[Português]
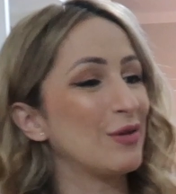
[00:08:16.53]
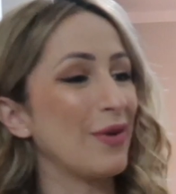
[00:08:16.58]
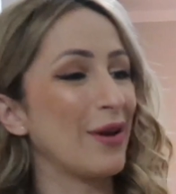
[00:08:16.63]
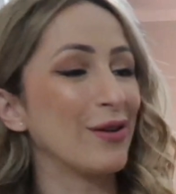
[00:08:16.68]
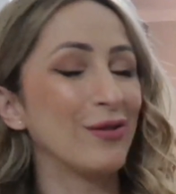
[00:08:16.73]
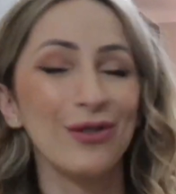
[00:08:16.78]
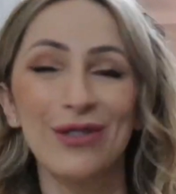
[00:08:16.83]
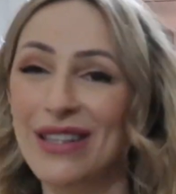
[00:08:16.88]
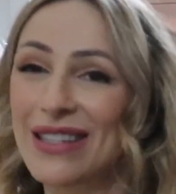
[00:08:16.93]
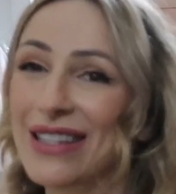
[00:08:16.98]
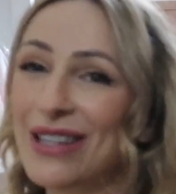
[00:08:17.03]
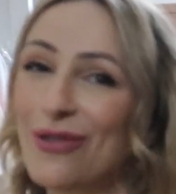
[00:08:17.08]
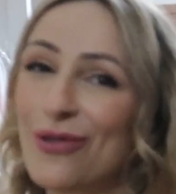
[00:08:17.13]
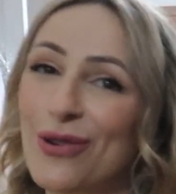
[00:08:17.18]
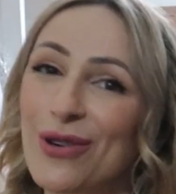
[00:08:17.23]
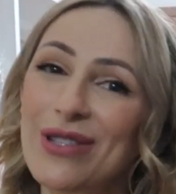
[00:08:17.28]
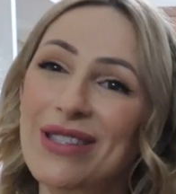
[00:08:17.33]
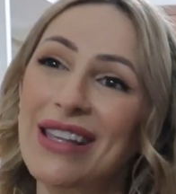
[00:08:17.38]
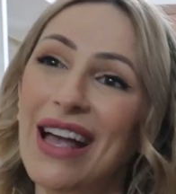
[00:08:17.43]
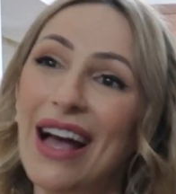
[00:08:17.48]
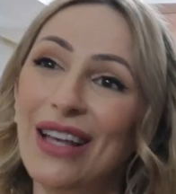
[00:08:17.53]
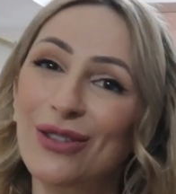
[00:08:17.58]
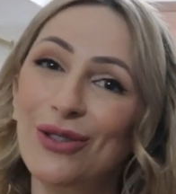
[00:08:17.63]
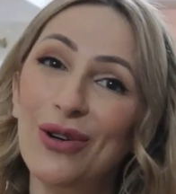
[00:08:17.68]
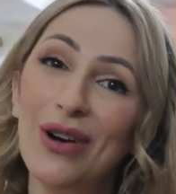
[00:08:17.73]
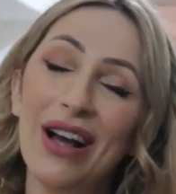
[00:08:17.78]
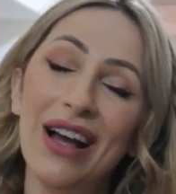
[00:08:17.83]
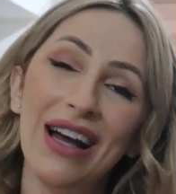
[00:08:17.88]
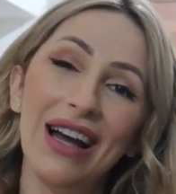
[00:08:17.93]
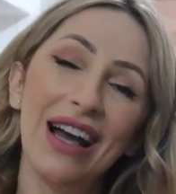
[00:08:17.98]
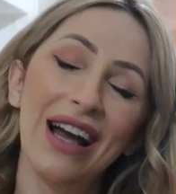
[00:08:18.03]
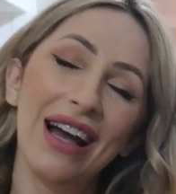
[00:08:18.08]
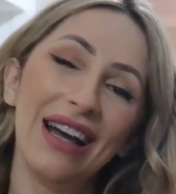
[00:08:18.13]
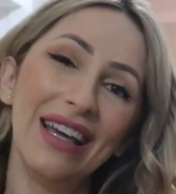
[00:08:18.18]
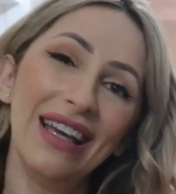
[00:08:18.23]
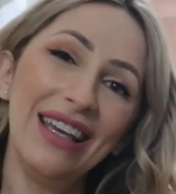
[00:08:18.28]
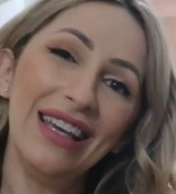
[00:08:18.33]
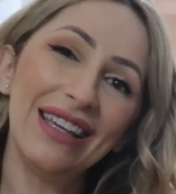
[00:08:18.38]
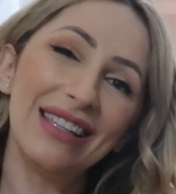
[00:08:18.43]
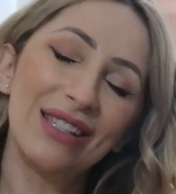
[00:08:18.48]
Espero que vocês tenham gostado.
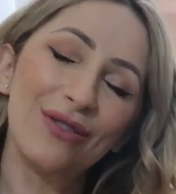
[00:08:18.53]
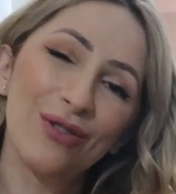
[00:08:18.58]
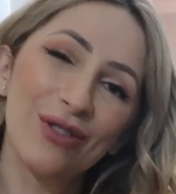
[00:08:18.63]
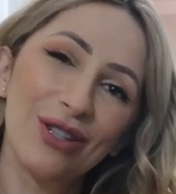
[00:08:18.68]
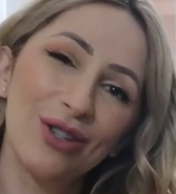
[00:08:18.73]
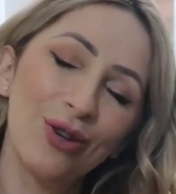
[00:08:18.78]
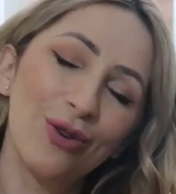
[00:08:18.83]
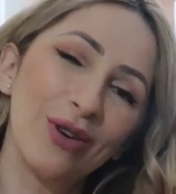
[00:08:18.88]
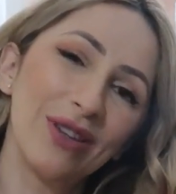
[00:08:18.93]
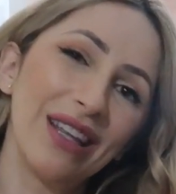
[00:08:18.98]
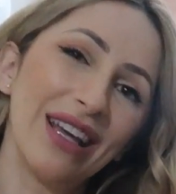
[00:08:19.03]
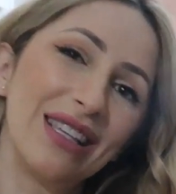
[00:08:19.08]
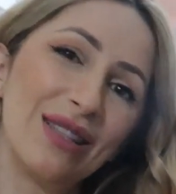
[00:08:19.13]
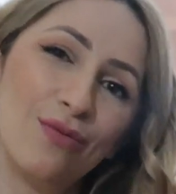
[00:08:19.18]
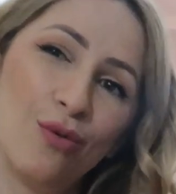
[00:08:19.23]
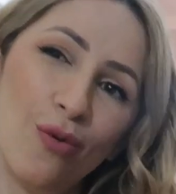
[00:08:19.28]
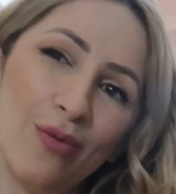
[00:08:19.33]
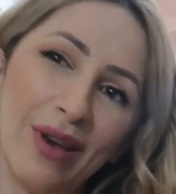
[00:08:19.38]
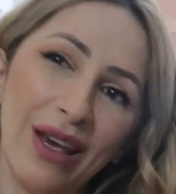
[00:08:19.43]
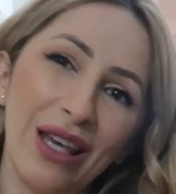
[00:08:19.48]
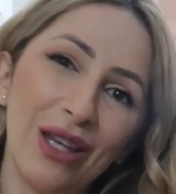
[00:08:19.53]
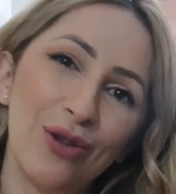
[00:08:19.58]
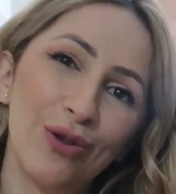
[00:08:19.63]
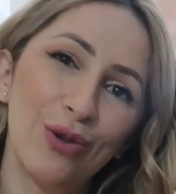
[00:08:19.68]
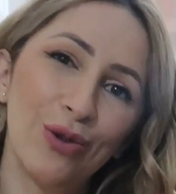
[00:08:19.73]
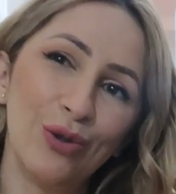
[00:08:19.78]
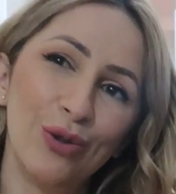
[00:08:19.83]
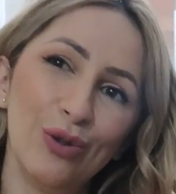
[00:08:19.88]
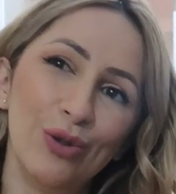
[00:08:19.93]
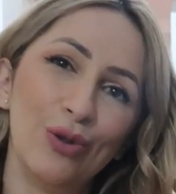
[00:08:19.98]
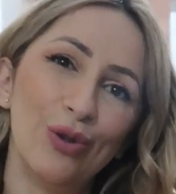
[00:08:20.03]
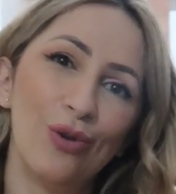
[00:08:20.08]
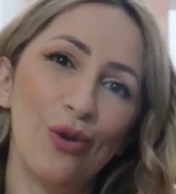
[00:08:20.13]
E se você chegou até esse momento,